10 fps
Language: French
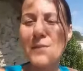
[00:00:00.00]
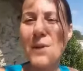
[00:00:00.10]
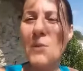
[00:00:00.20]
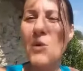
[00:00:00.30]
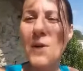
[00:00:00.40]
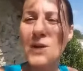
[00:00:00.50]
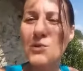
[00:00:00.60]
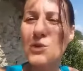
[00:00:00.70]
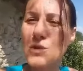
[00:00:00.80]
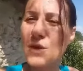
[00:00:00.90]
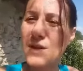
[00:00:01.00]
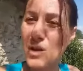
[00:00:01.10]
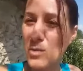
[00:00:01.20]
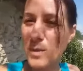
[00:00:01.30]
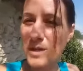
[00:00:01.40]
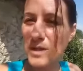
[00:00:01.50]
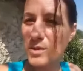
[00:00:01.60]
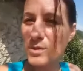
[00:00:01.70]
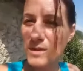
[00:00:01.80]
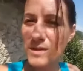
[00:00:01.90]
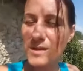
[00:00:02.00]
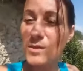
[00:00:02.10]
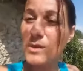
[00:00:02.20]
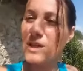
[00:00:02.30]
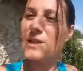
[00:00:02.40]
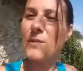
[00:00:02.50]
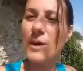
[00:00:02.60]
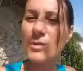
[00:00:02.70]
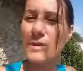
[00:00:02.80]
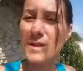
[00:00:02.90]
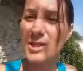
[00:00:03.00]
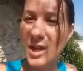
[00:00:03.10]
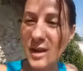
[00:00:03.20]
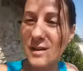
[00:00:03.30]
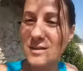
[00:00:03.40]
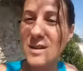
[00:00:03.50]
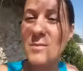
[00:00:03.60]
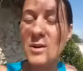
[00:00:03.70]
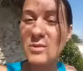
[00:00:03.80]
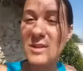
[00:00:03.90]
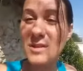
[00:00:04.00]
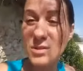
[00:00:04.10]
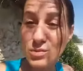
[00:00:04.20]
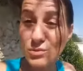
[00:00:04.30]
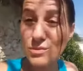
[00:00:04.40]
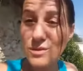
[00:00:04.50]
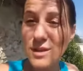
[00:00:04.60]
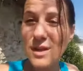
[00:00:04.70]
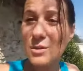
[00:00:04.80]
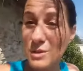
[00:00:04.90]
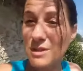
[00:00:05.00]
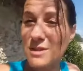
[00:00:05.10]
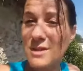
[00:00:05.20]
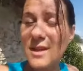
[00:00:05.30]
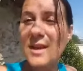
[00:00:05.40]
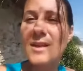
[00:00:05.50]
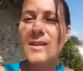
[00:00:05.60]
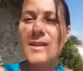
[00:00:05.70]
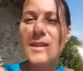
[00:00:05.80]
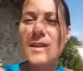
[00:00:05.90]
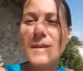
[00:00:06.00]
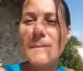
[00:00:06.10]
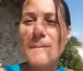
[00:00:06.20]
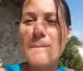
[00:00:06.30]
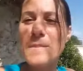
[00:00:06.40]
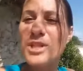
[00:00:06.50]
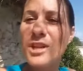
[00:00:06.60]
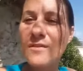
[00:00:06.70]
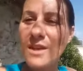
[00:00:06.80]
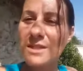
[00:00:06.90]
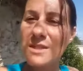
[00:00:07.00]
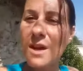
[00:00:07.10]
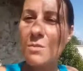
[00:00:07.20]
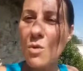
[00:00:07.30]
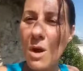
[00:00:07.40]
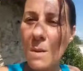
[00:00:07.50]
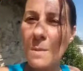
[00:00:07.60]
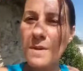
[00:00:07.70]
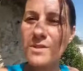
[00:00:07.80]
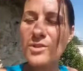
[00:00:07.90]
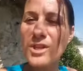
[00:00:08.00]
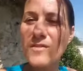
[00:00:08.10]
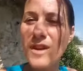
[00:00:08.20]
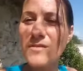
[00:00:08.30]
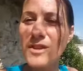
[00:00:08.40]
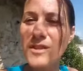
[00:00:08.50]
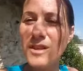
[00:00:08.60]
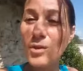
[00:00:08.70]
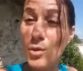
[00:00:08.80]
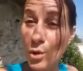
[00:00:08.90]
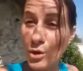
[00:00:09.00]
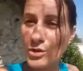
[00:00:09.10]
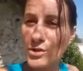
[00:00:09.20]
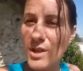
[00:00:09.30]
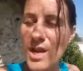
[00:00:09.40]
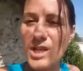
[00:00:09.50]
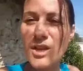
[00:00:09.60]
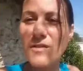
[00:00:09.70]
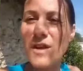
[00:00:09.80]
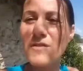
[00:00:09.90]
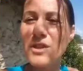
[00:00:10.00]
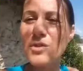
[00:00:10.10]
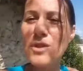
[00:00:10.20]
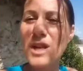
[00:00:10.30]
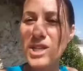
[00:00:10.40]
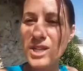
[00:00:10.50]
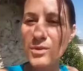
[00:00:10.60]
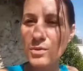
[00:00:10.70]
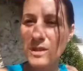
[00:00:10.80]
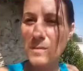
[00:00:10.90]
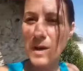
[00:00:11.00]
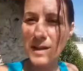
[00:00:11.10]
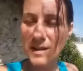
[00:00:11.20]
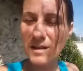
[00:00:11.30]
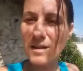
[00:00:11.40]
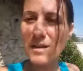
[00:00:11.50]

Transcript: Par moments, je me suis fait accompagner aussi. Oui, ça m'a coûté cher, ça m'a coûté des sous, oui. Mais j'ai investi en moi parce que j'avais envie d'être heureuse, j'avais envie de lâcher tous ces paquets